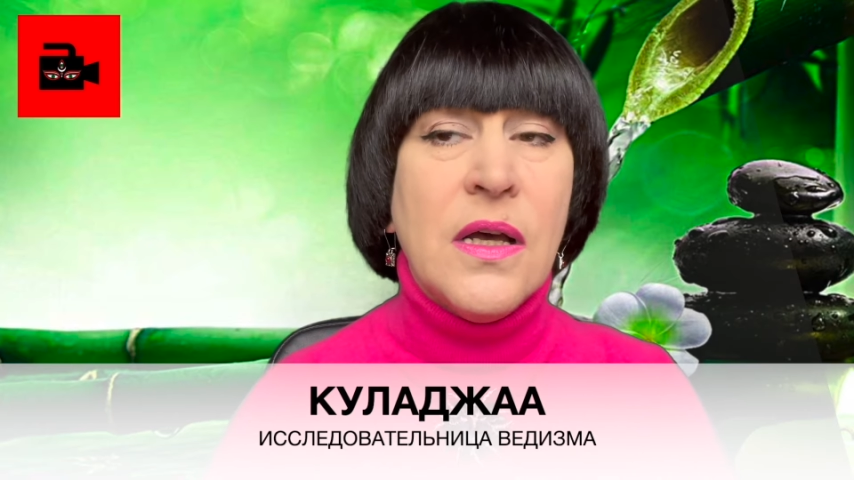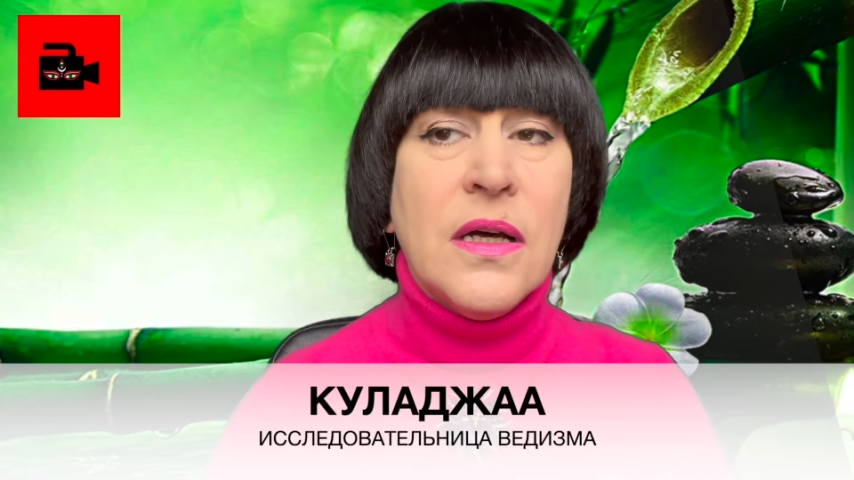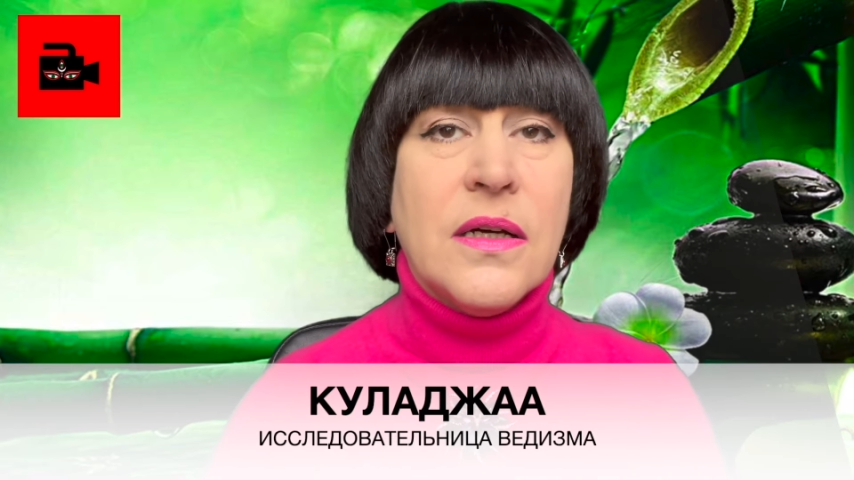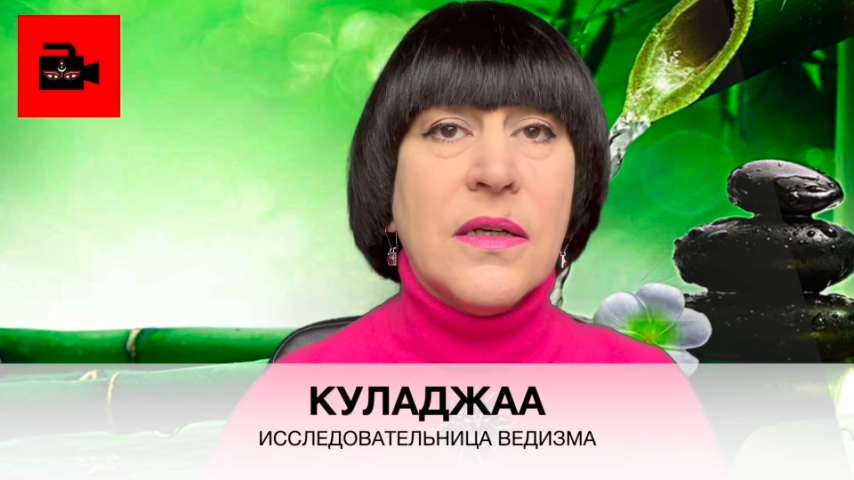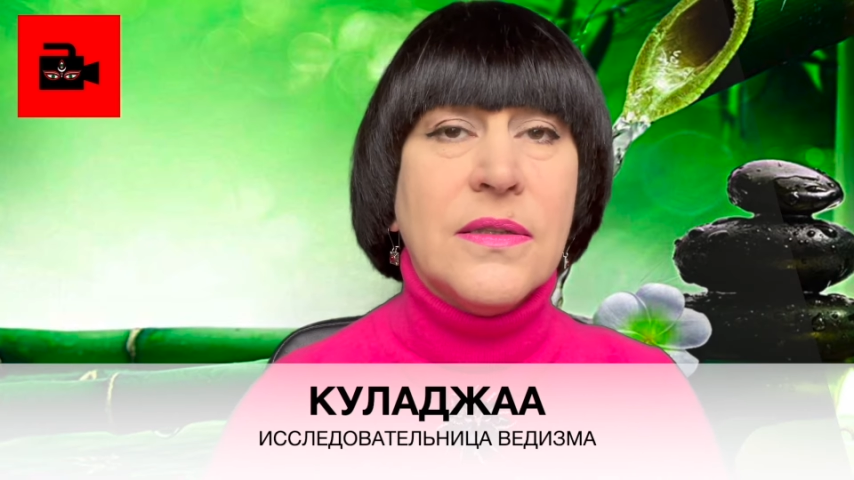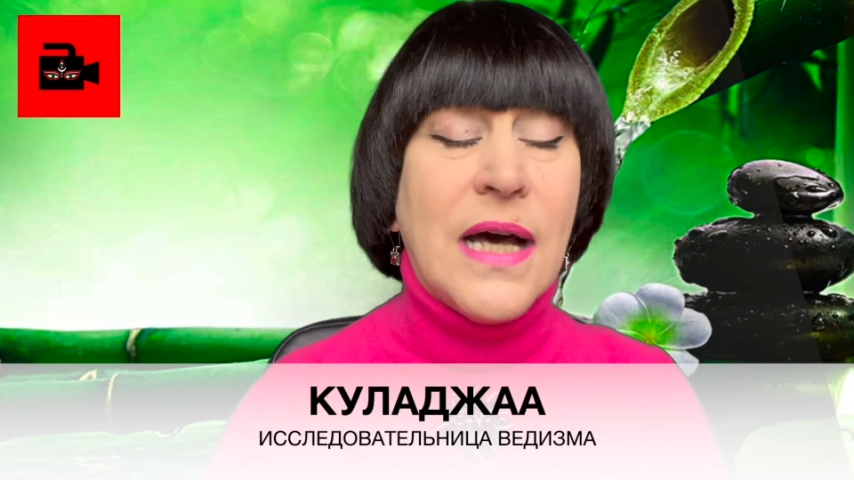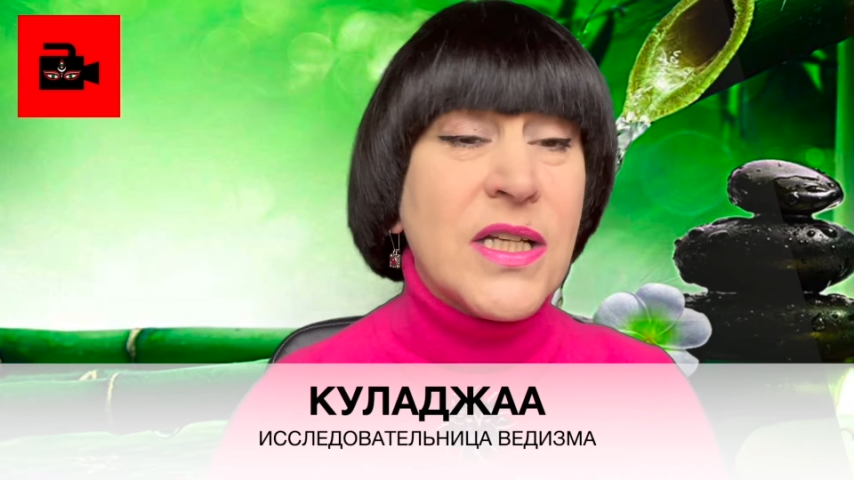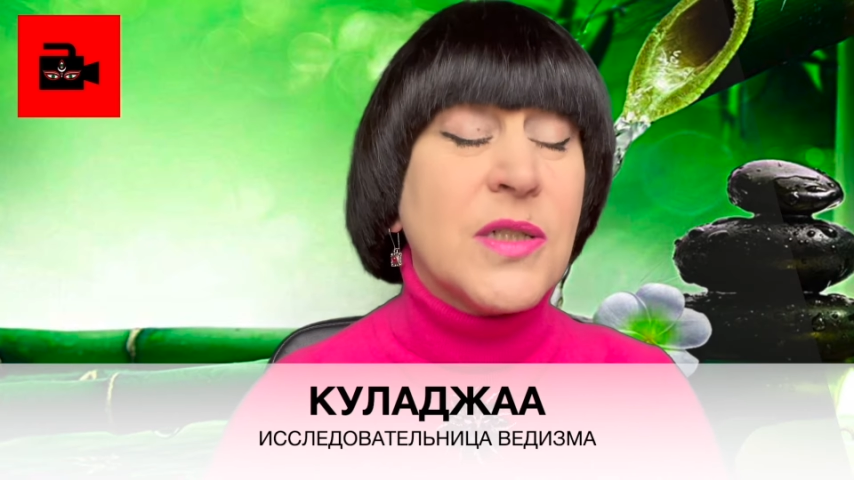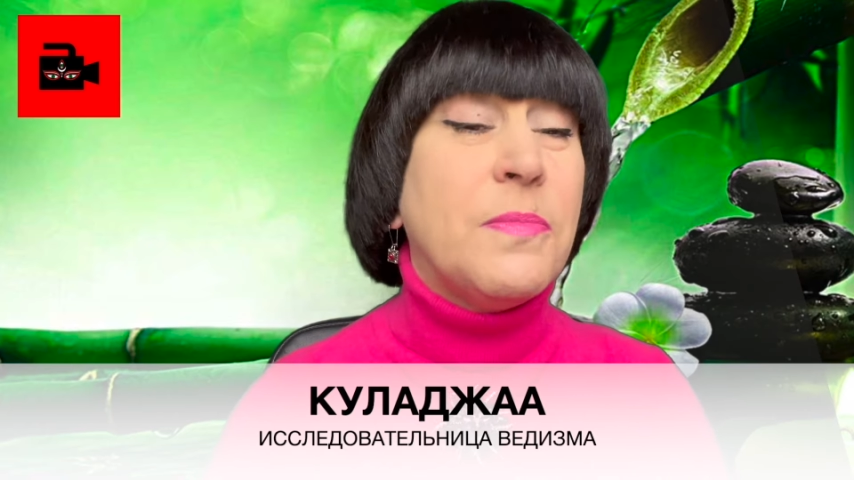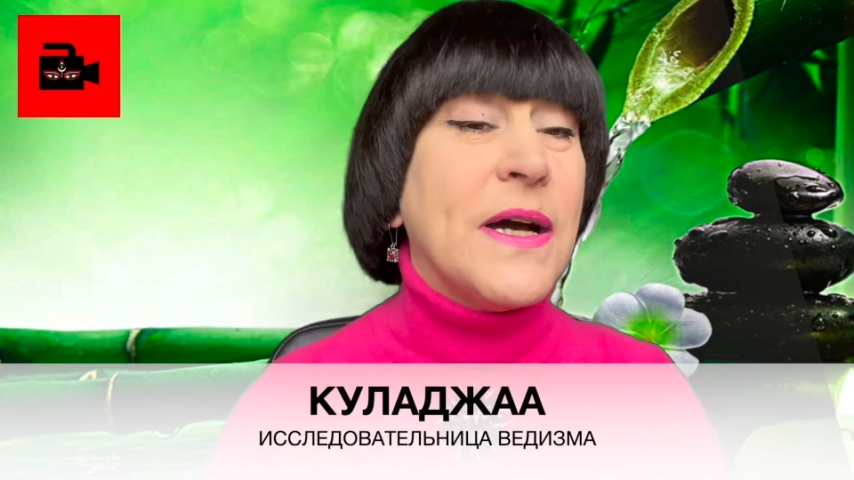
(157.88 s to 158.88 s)
э,
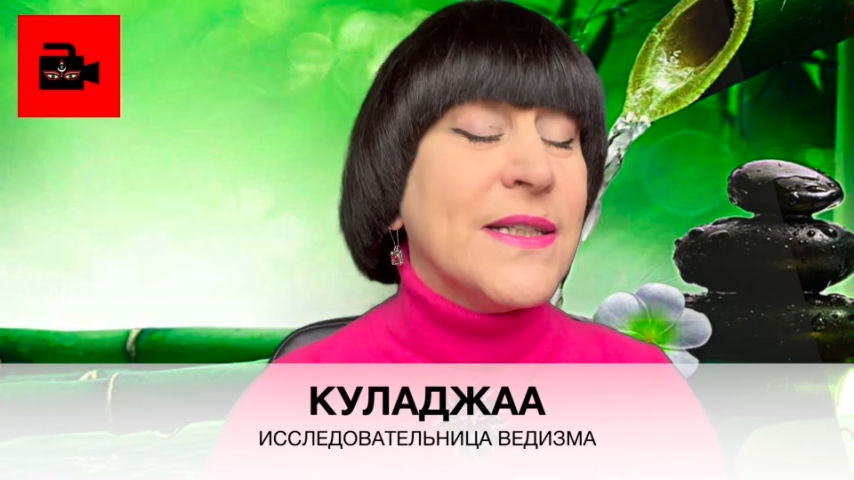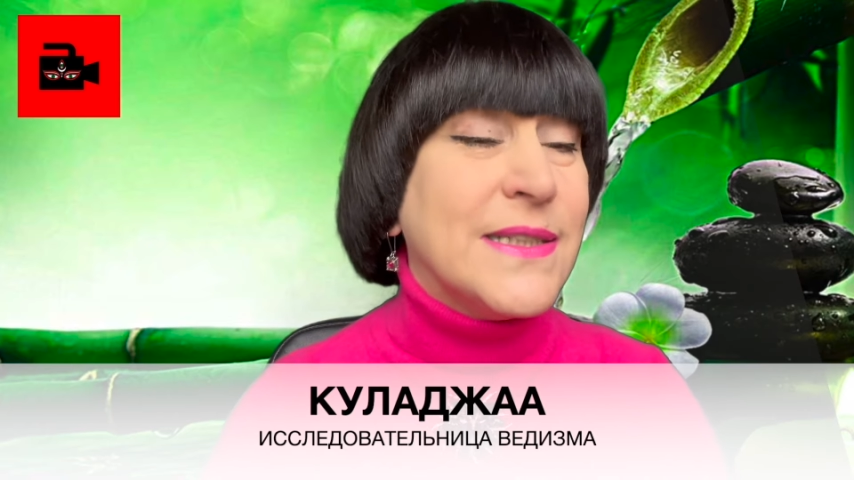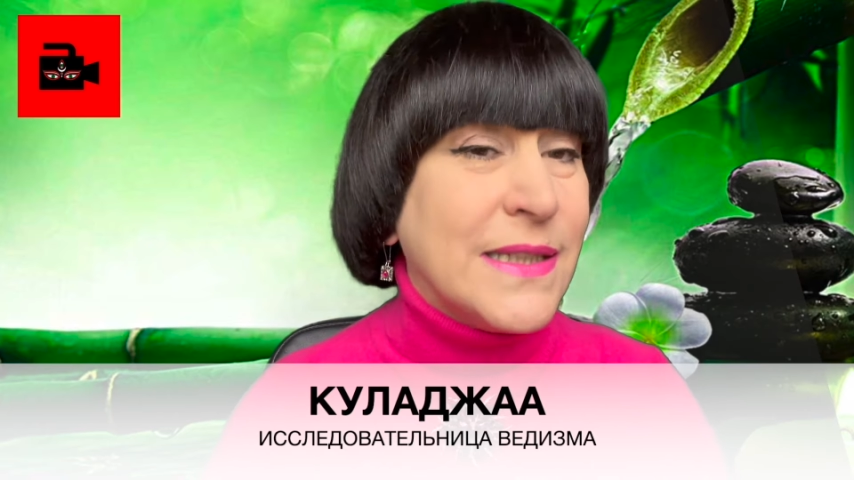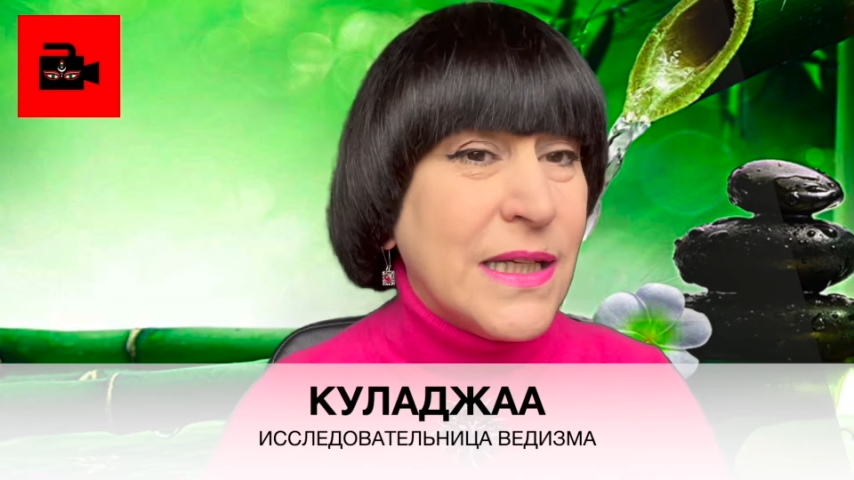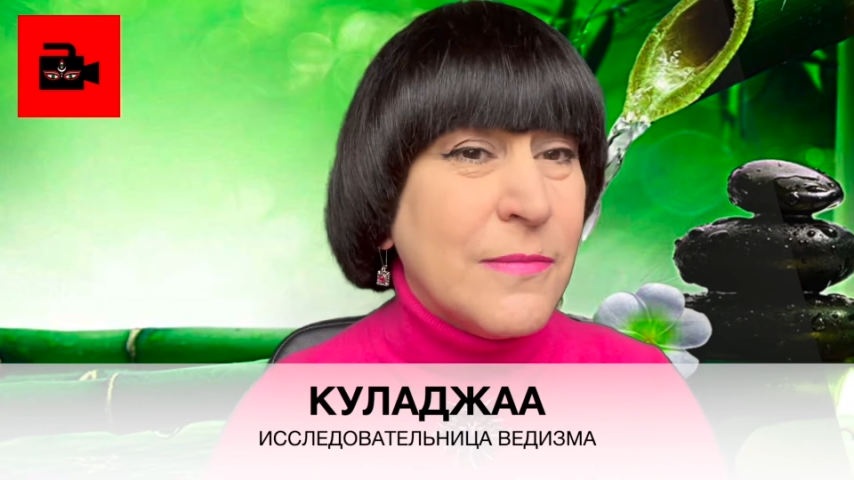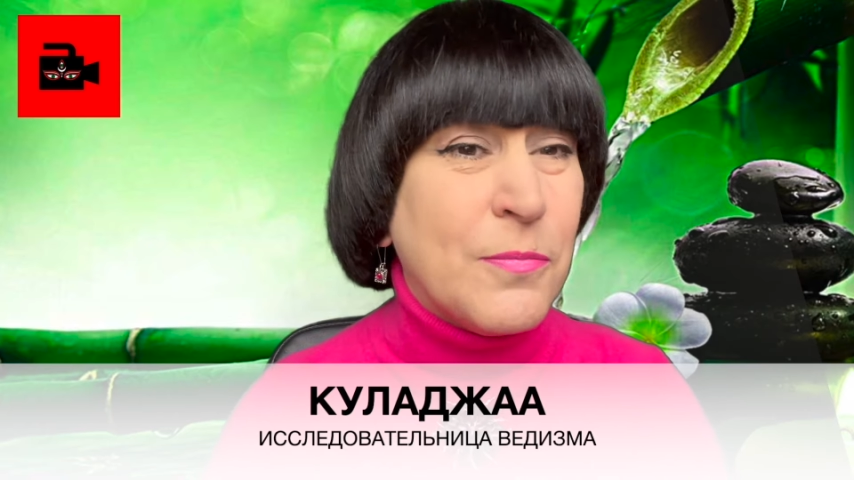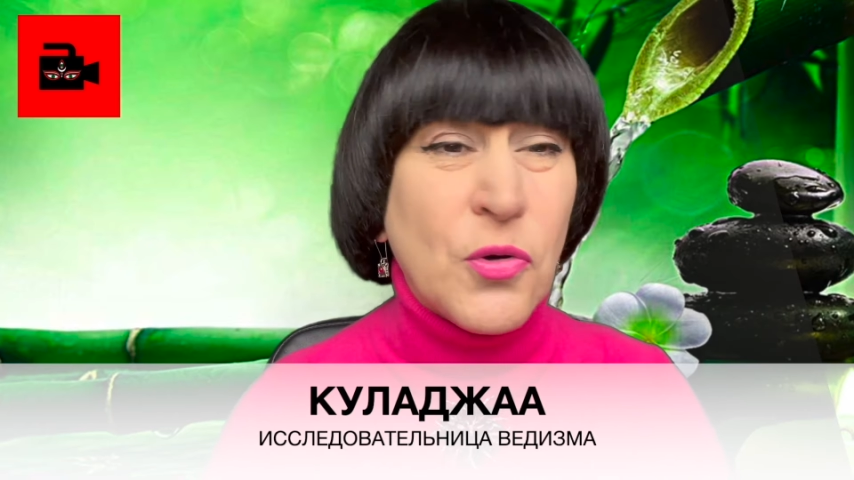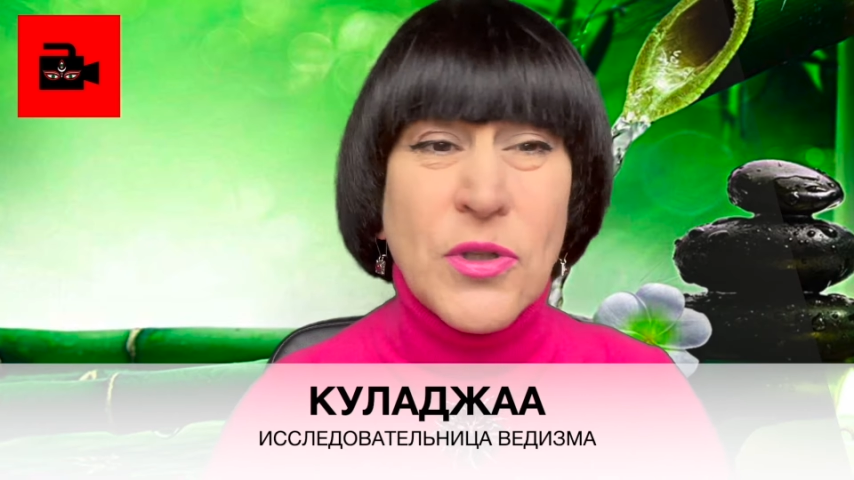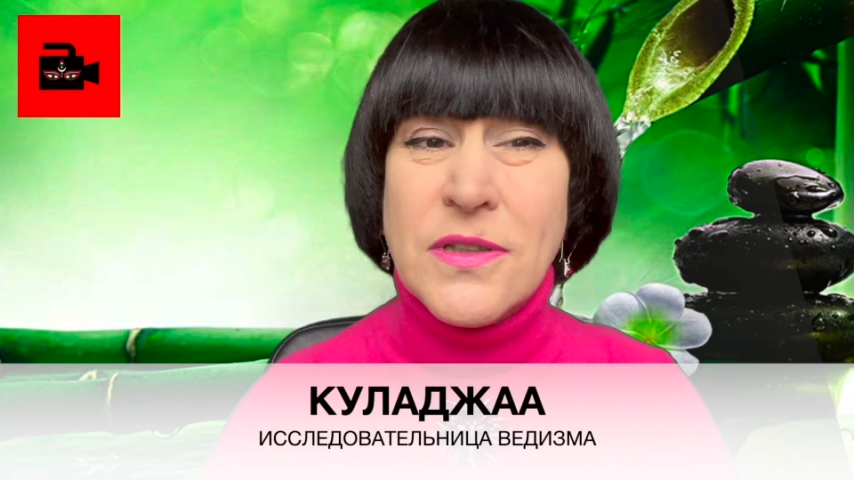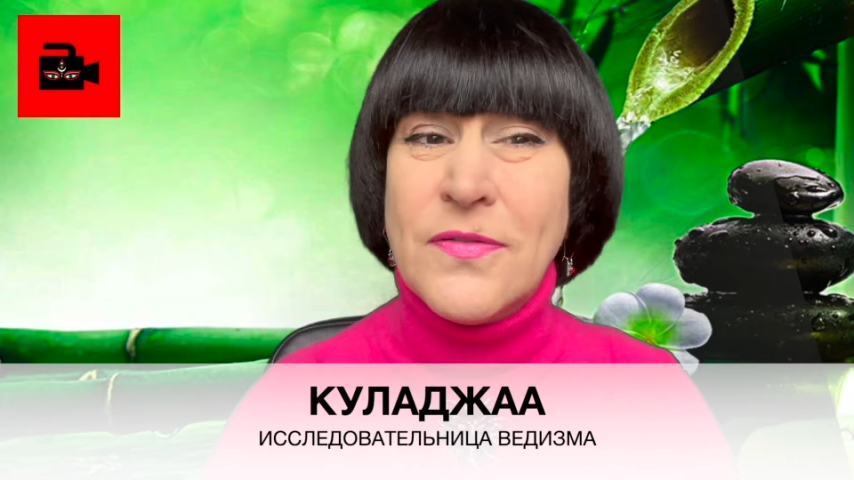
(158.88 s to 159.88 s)
даже пойти
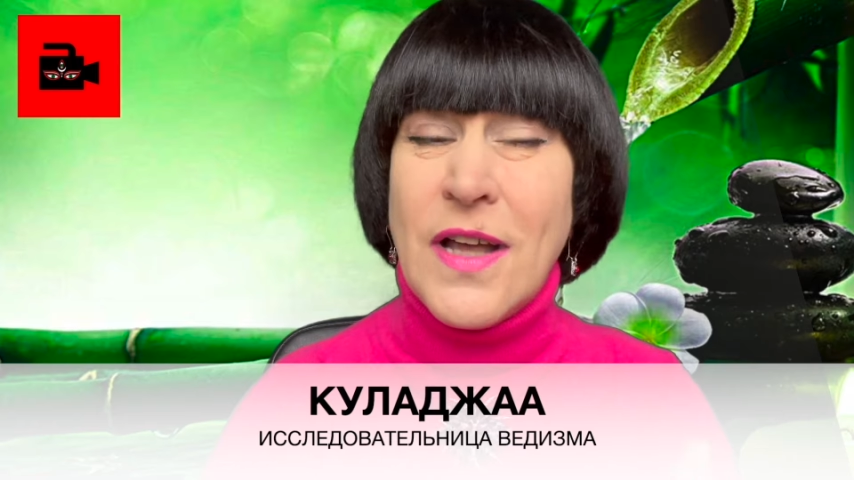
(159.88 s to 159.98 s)
против